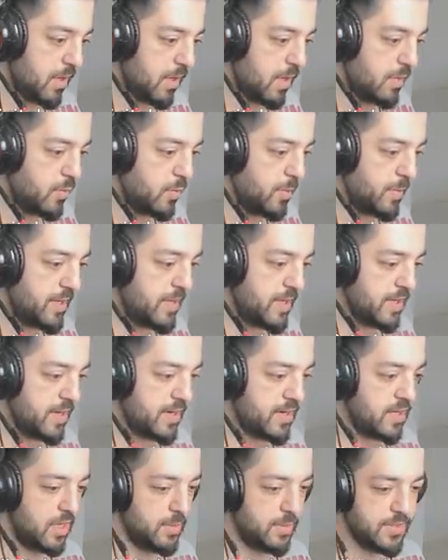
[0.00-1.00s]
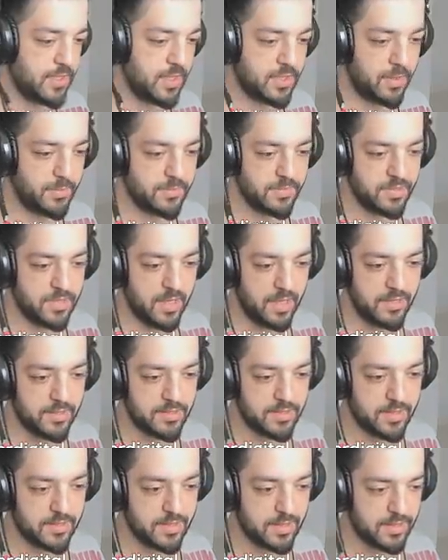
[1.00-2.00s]
Aa bombaya gerek kalmadı adam geldi
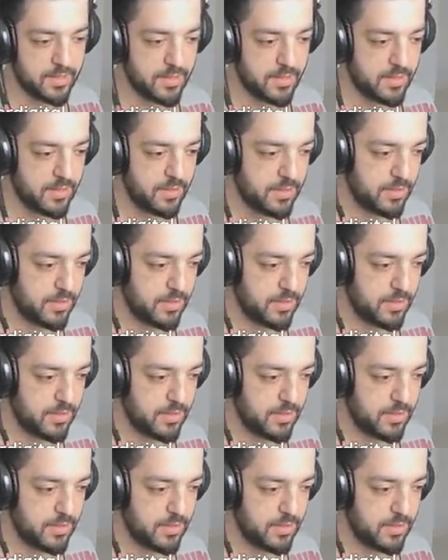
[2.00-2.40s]
zaten.